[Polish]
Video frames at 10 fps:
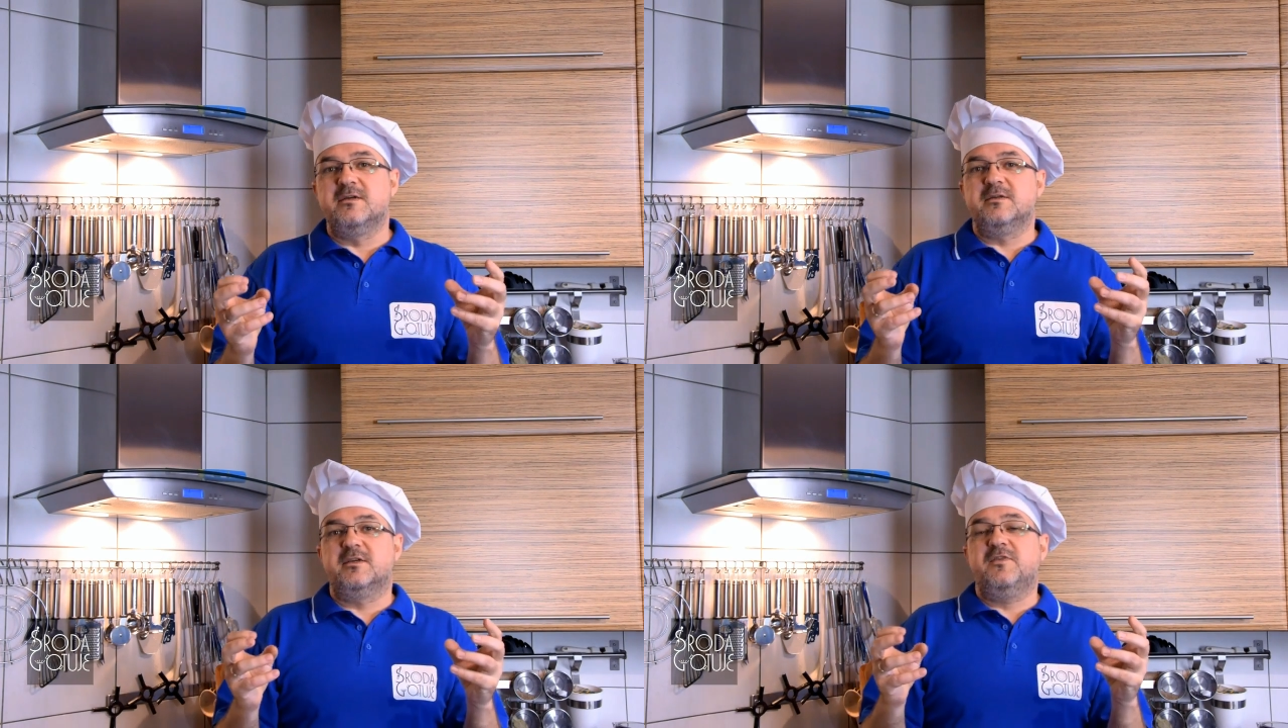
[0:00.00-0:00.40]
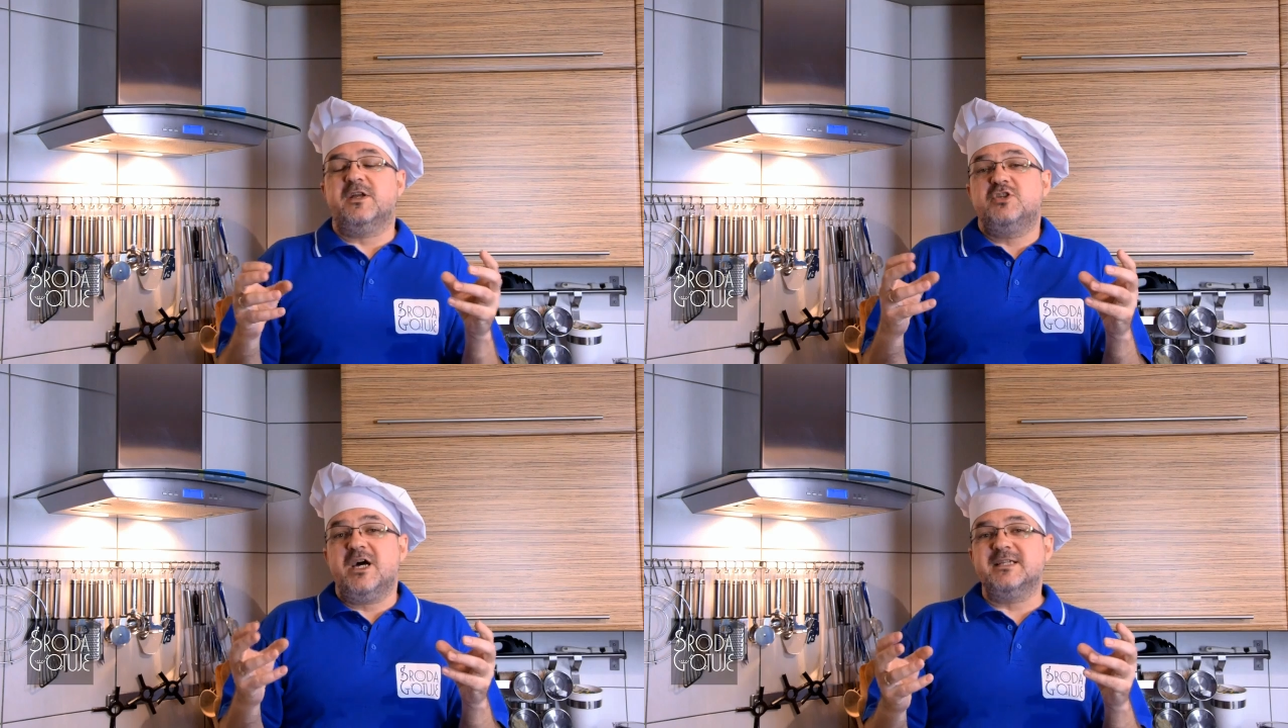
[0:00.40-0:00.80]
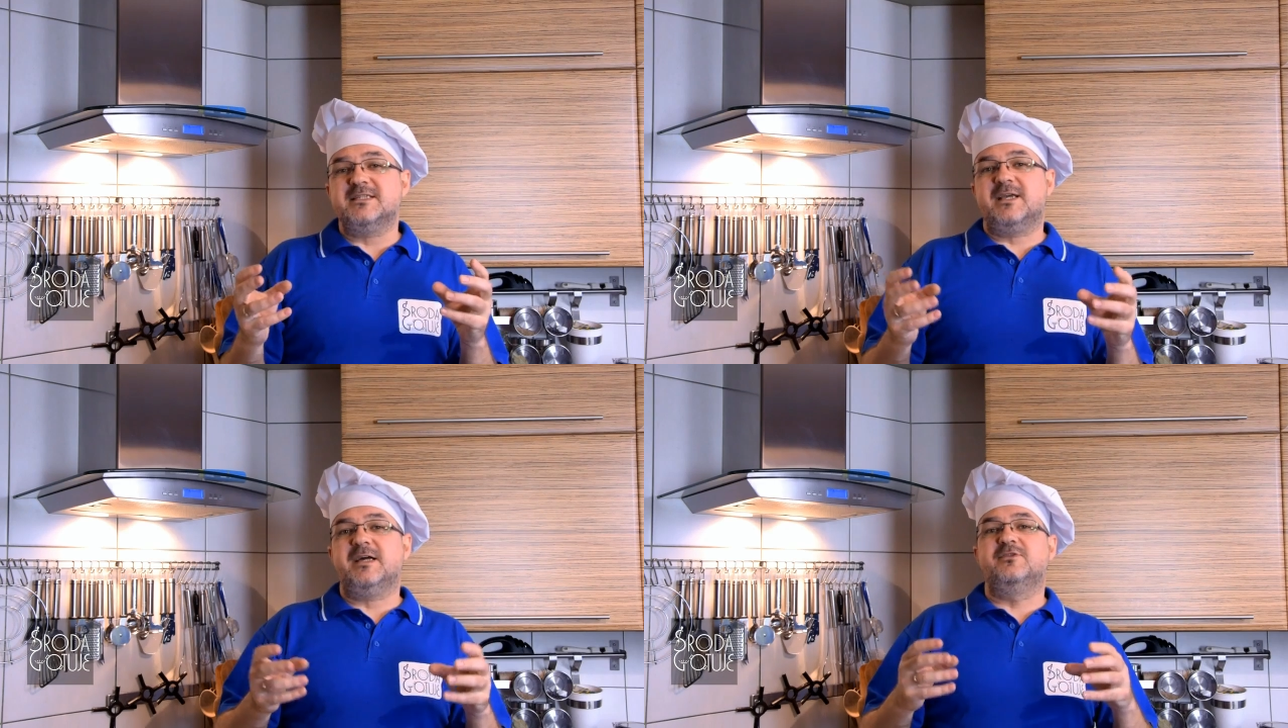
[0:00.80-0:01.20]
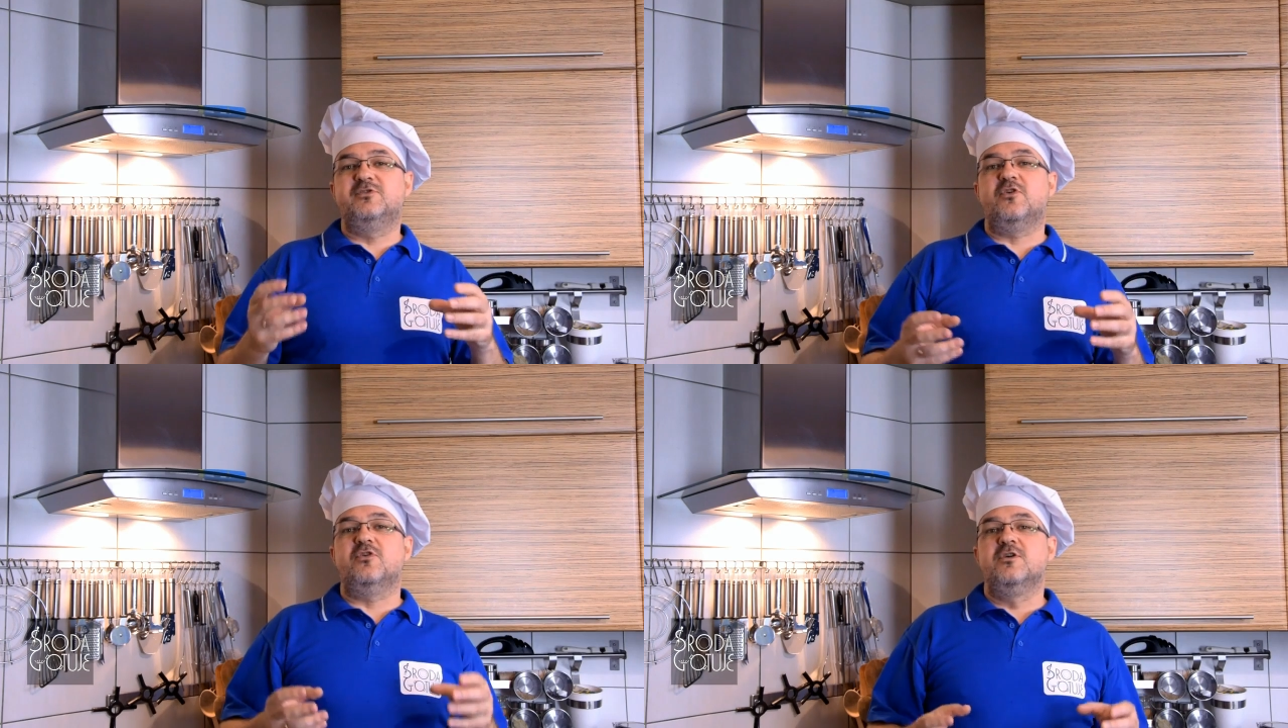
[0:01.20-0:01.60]
y, kwiaciarska
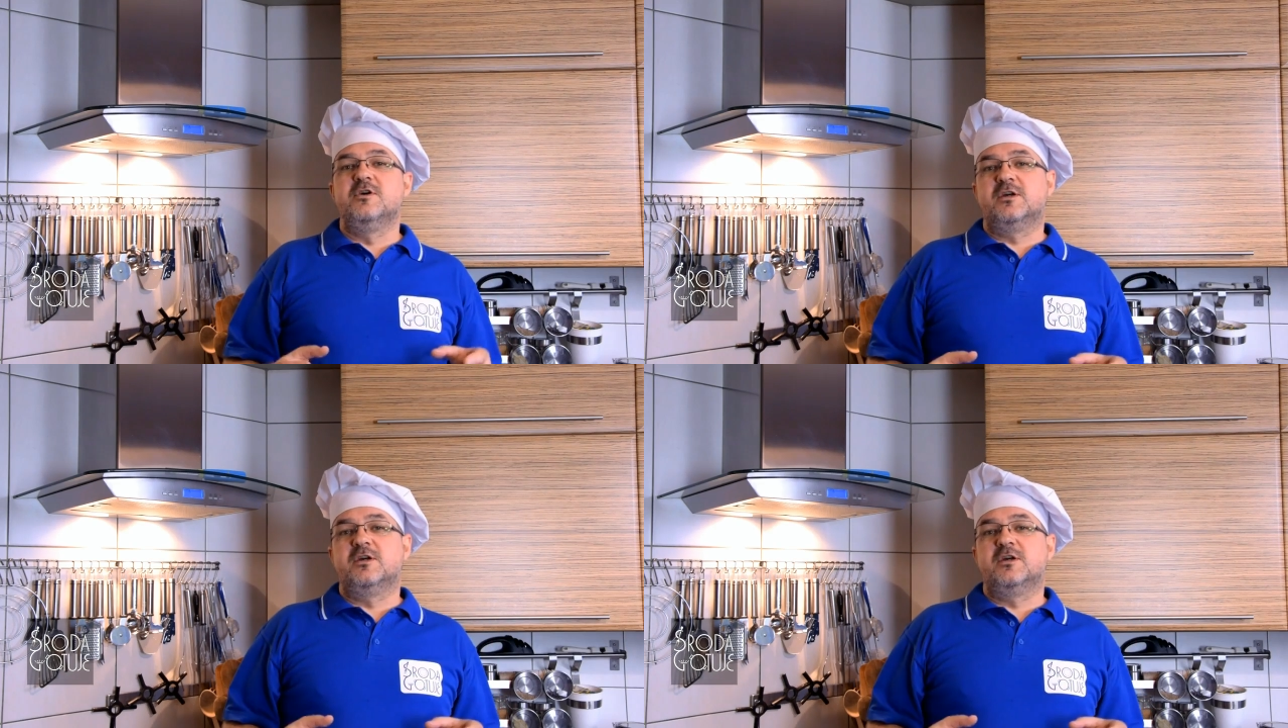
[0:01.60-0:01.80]
do